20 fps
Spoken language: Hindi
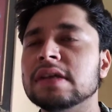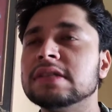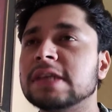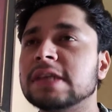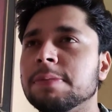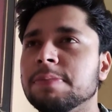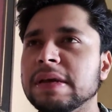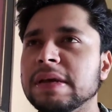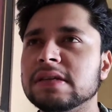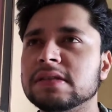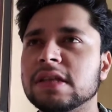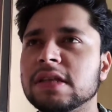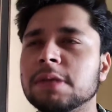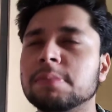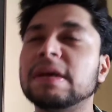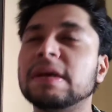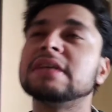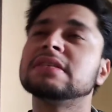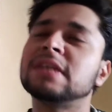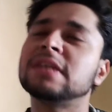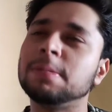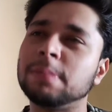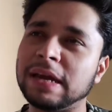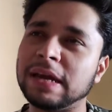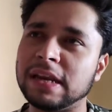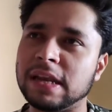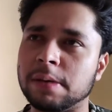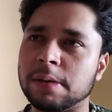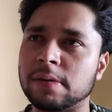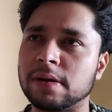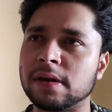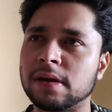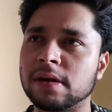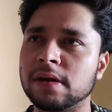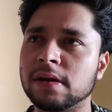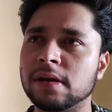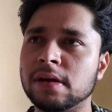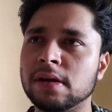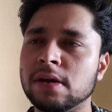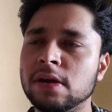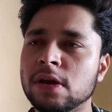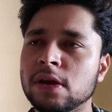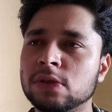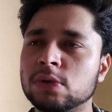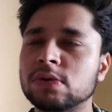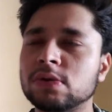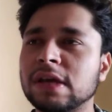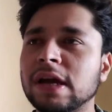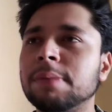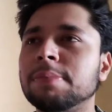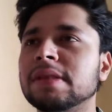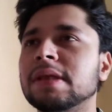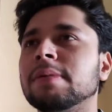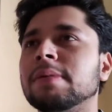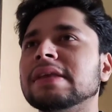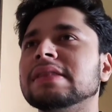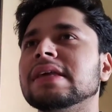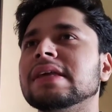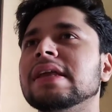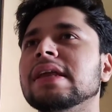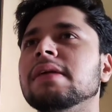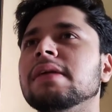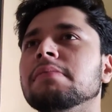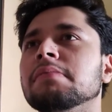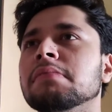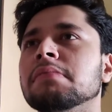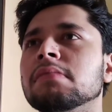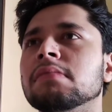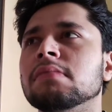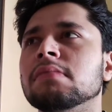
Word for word: इसकी बीस दिन में इसकी महीने में तो क्या पता भाई तेरी